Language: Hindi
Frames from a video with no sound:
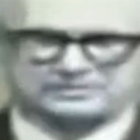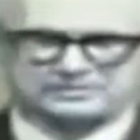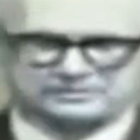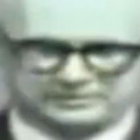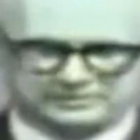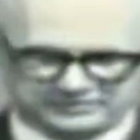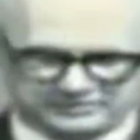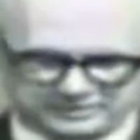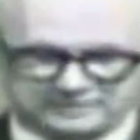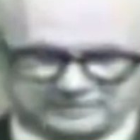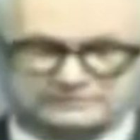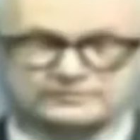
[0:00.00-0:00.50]
है
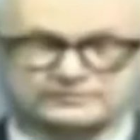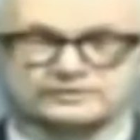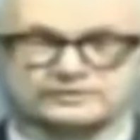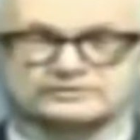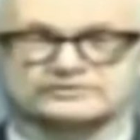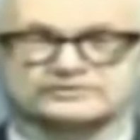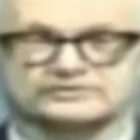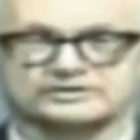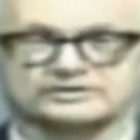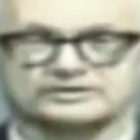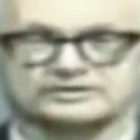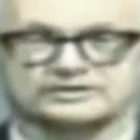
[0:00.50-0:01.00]
उस तक
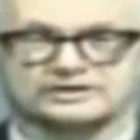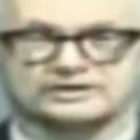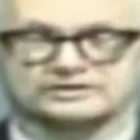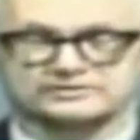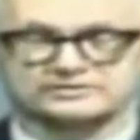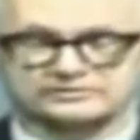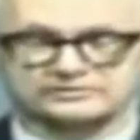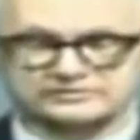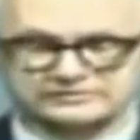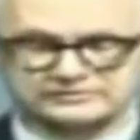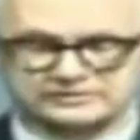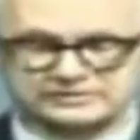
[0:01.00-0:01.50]

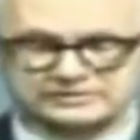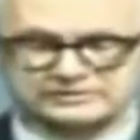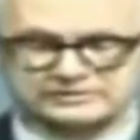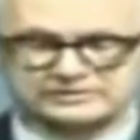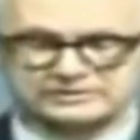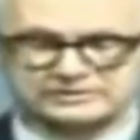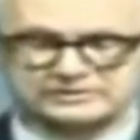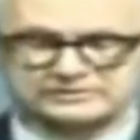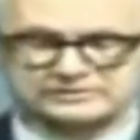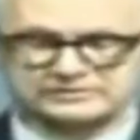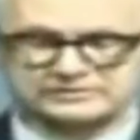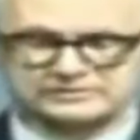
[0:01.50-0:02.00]
और
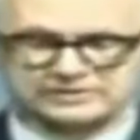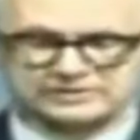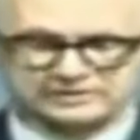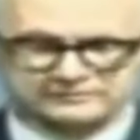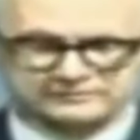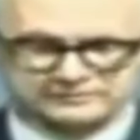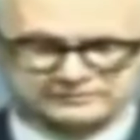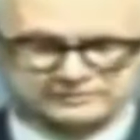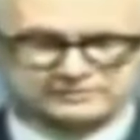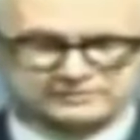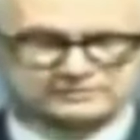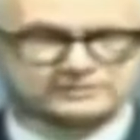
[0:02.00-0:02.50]

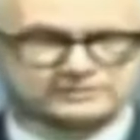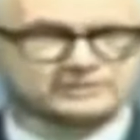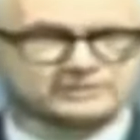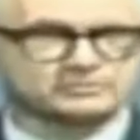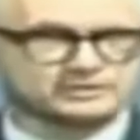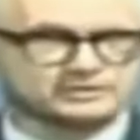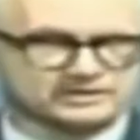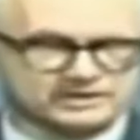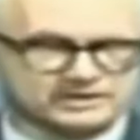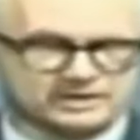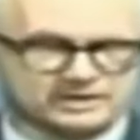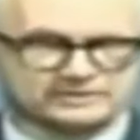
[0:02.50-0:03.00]
ख़तों
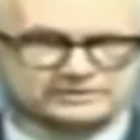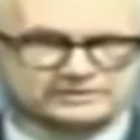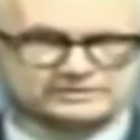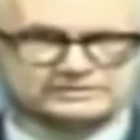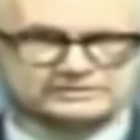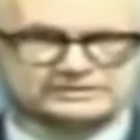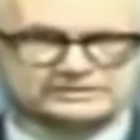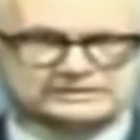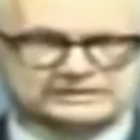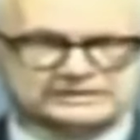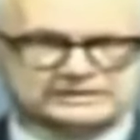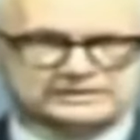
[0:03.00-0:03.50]
किताबत से
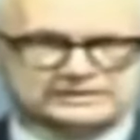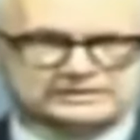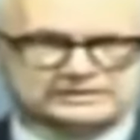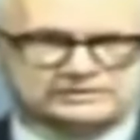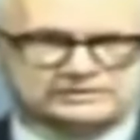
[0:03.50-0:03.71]
लेकर